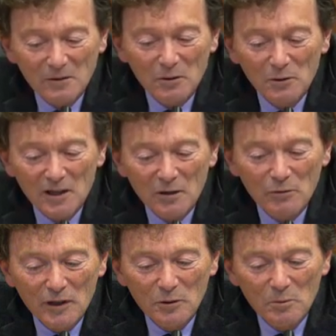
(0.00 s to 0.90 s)
c'est
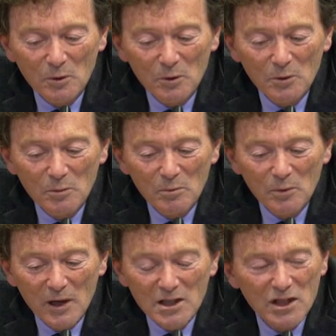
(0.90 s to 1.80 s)
quand un gouvernement
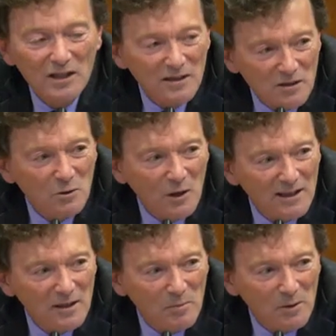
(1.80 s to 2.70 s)
ne peut agir ni
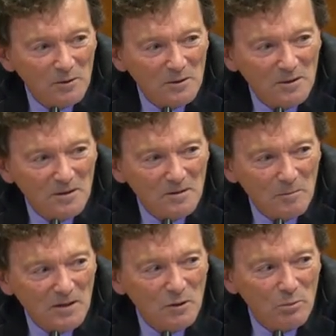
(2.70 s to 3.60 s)
sur la
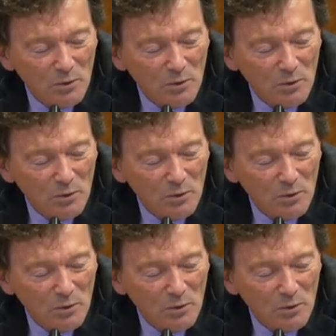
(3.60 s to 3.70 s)
dépense,